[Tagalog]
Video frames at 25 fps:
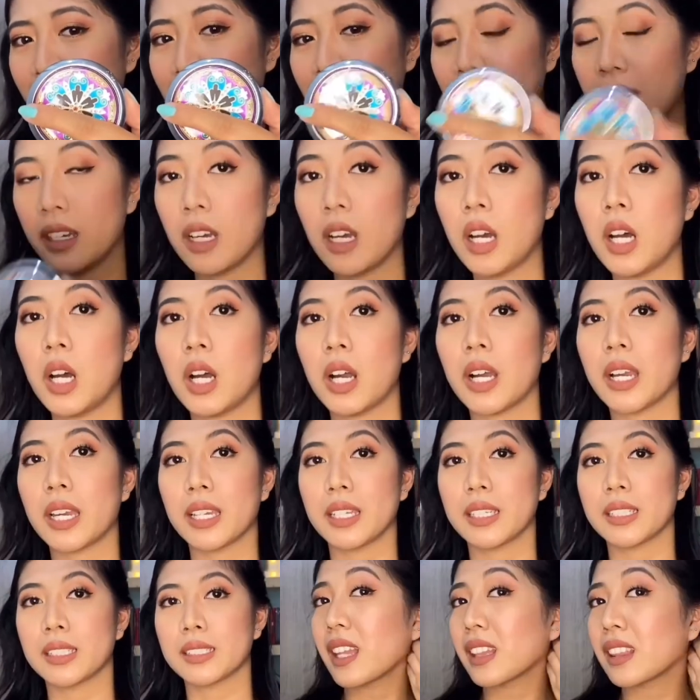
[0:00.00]
Okay.
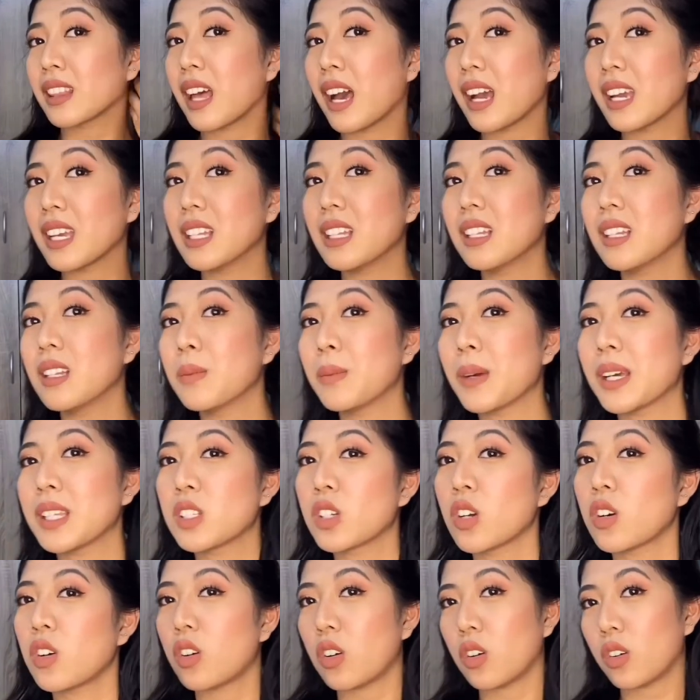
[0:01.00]
Dahil
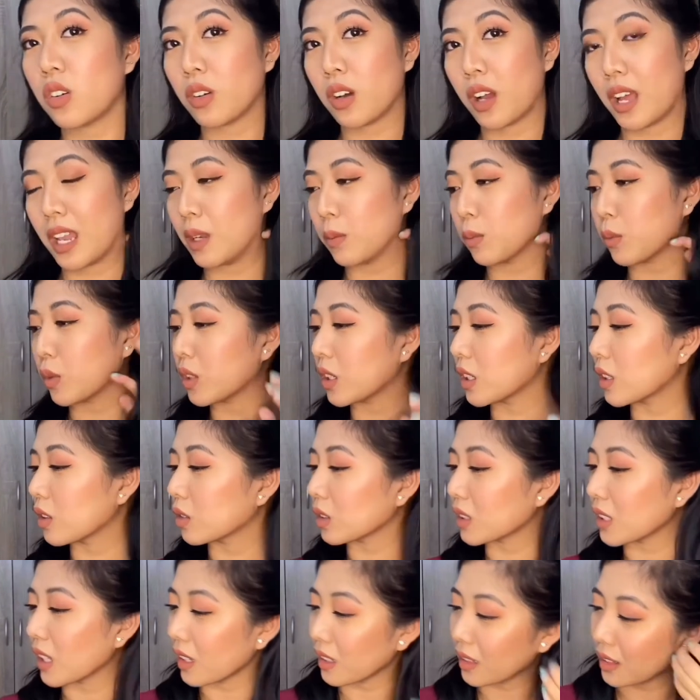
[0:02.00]
medyo alam ko na yung
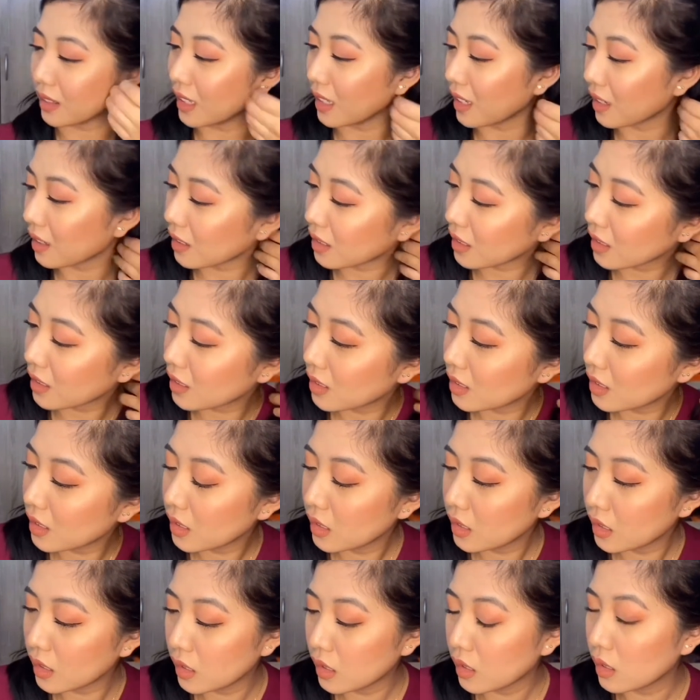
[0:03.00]
technique.
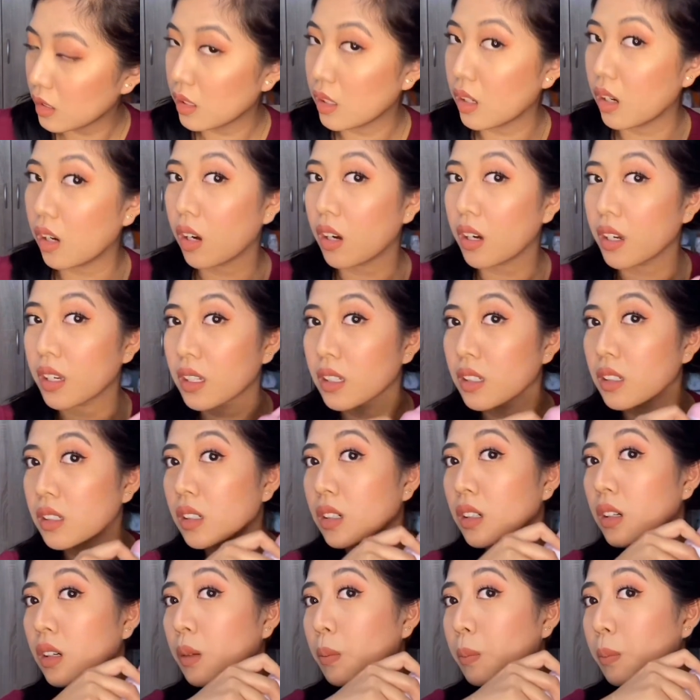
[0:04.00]
Okay.
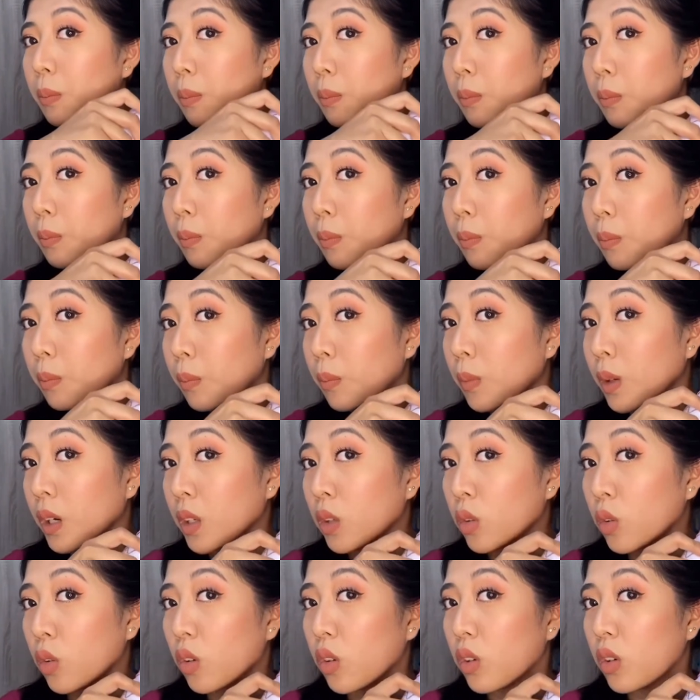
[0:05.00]

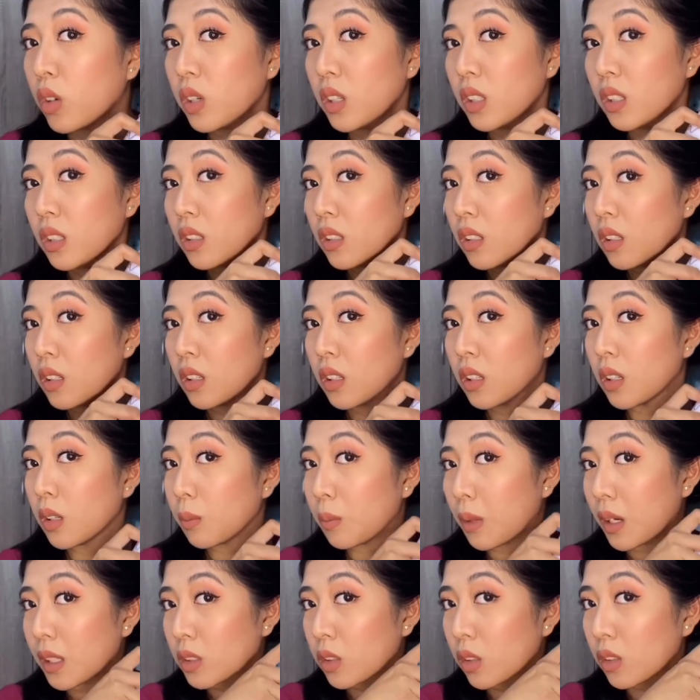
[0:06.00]
Ganun.
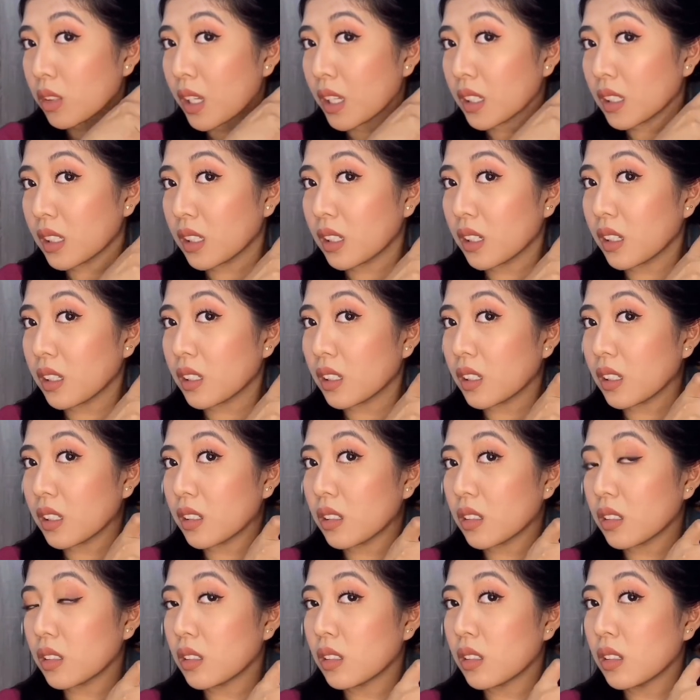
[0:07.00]
Pasok natin ganyan.
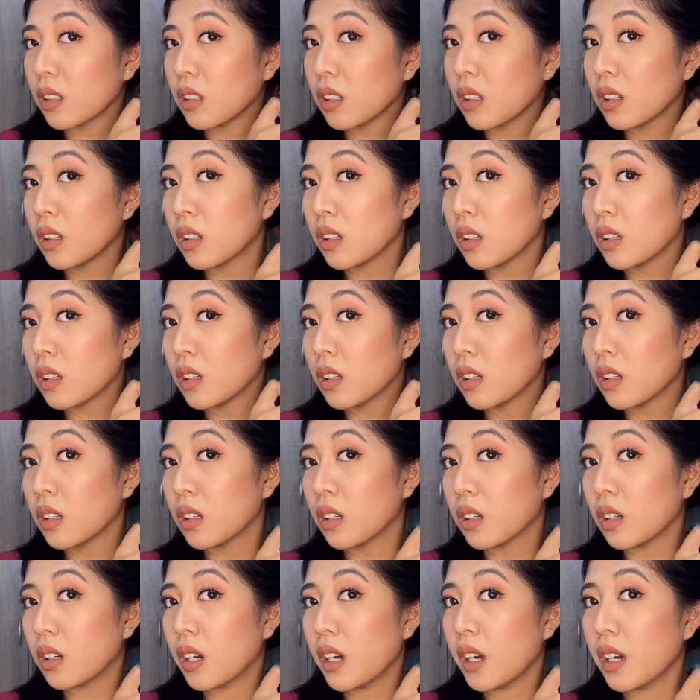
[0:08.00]

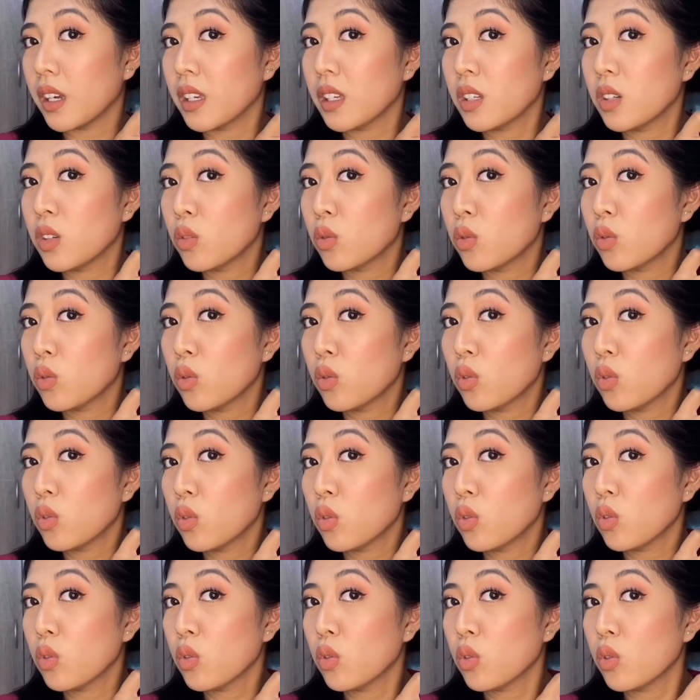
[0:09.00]

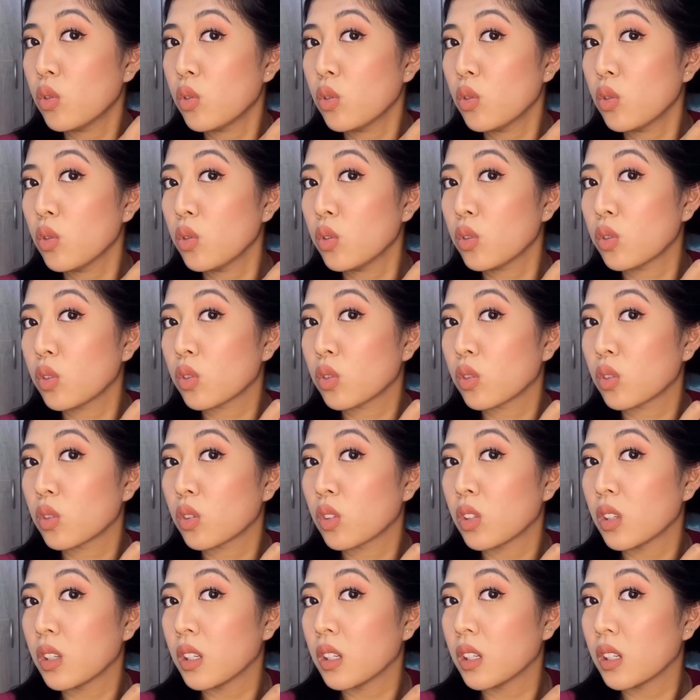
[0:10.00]
Ayun!
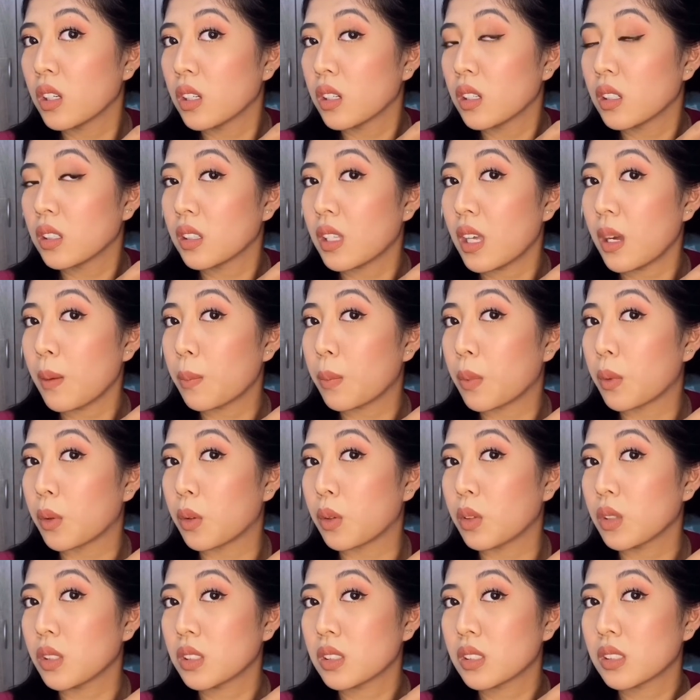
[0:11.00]

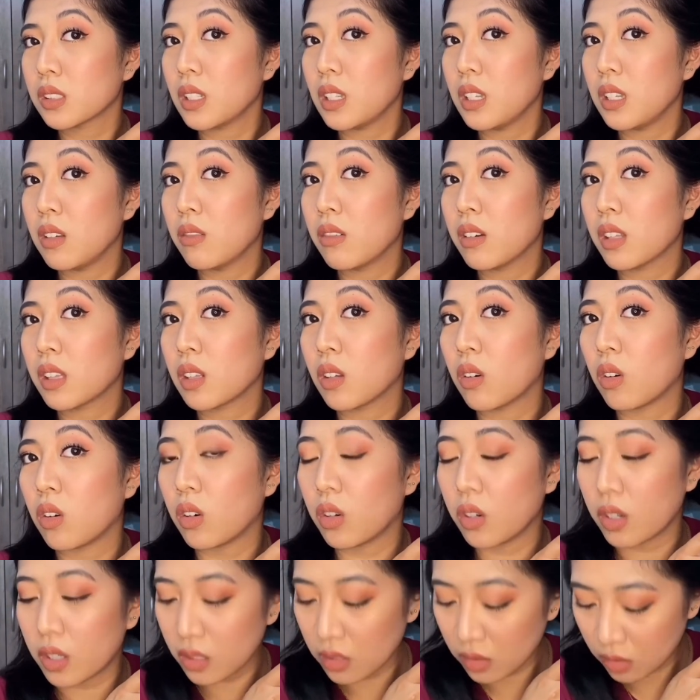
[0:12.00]
Tapos, leave it
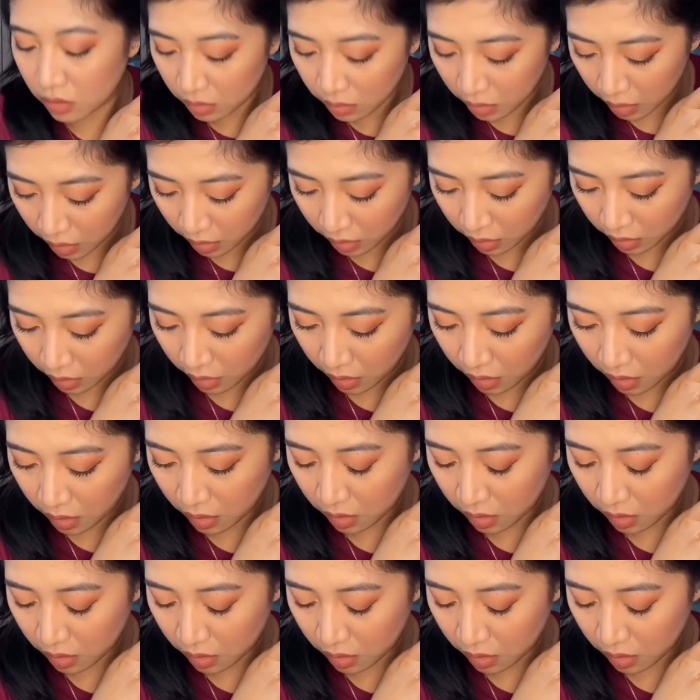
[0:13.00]
on, I think.